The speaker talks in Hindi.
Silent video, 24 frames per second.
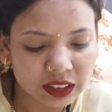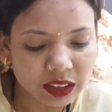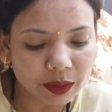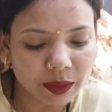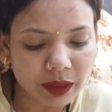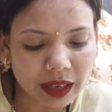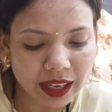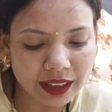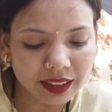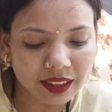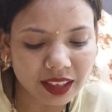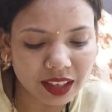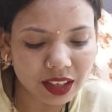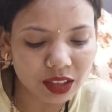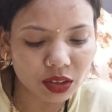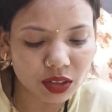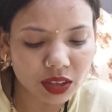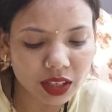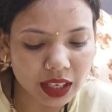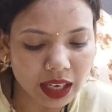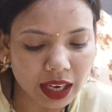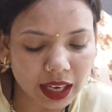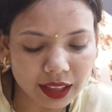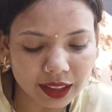जब रहती है
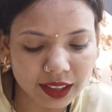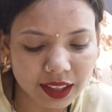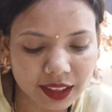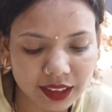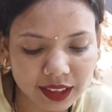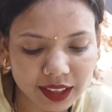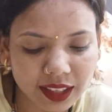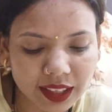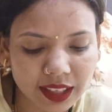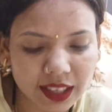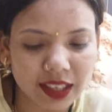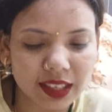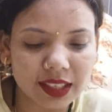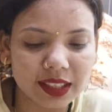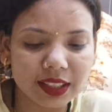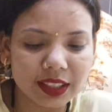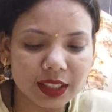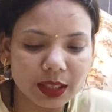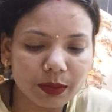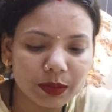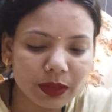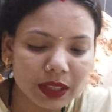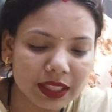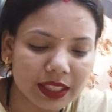तो निकाल देती
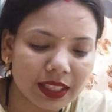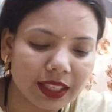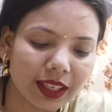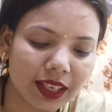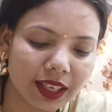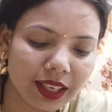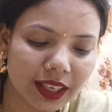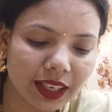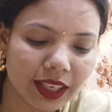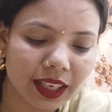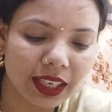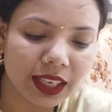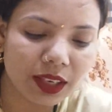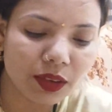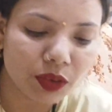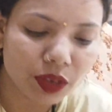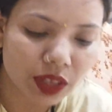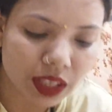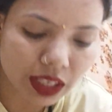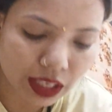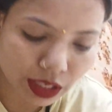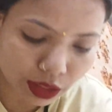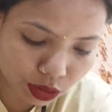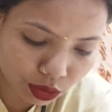हैं जब जैसे कहीं गई
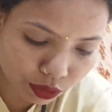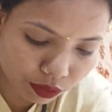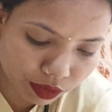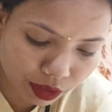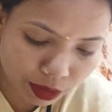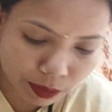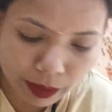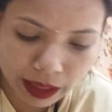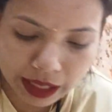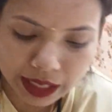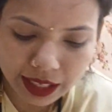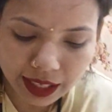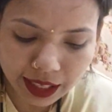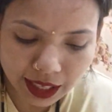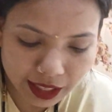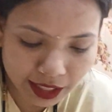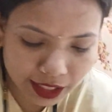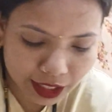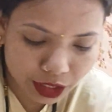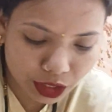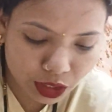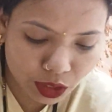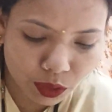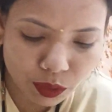हुई हैं तो फिर मैं निकाल
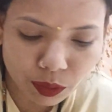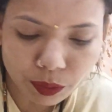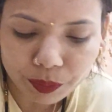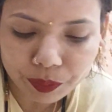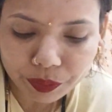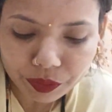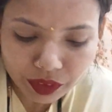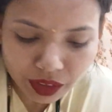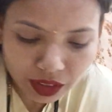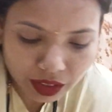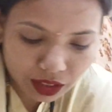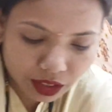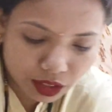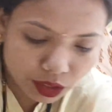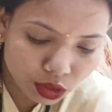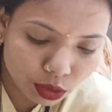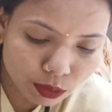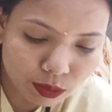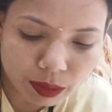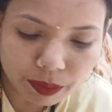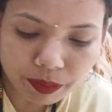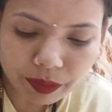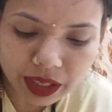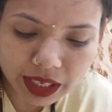देती हूँ नहीं
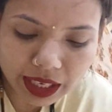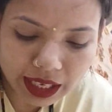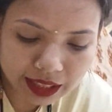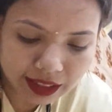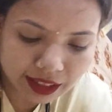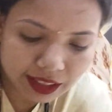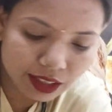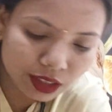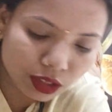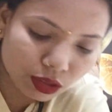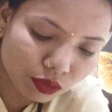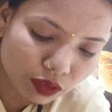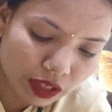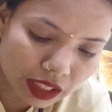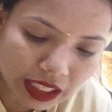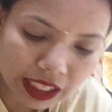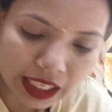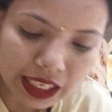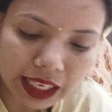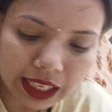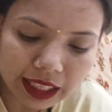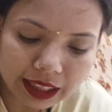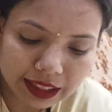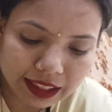तो मम्मी रहती हैं तो वही
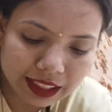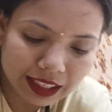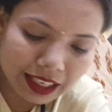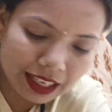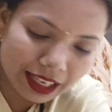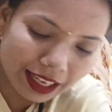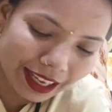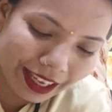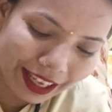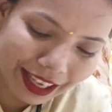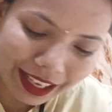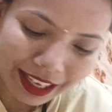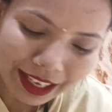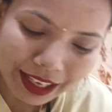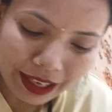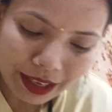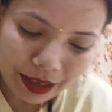निकालती हैं